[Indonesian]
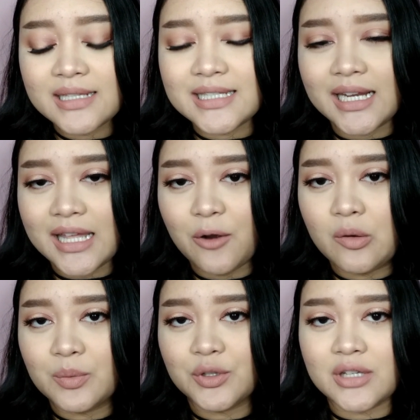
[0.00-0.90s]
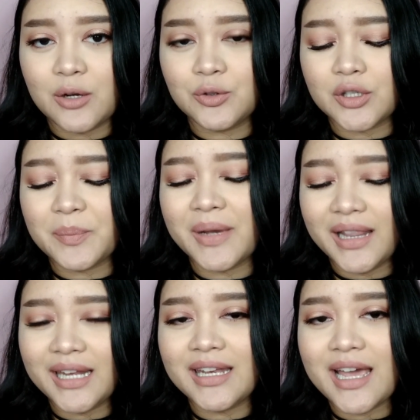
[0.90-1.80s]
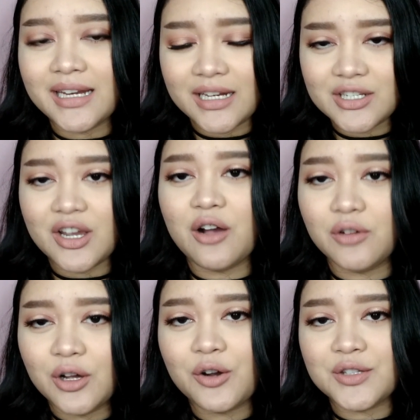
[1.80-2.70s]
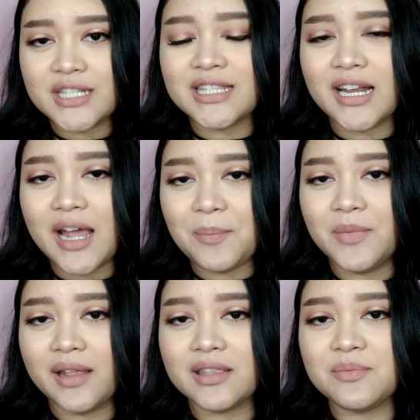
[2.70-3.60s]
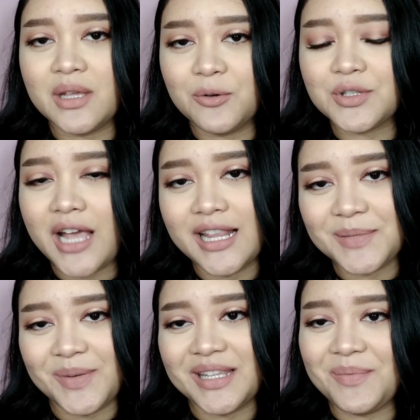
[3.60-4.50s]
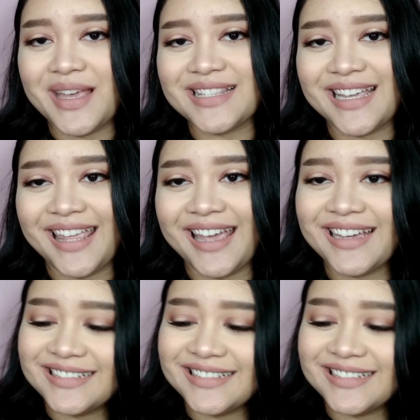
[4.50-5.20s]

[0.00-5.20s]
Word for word: Jadinya gue memutuskan untuk kembali dan insya Allah konsisten update seminggu sekali seperti biasanya.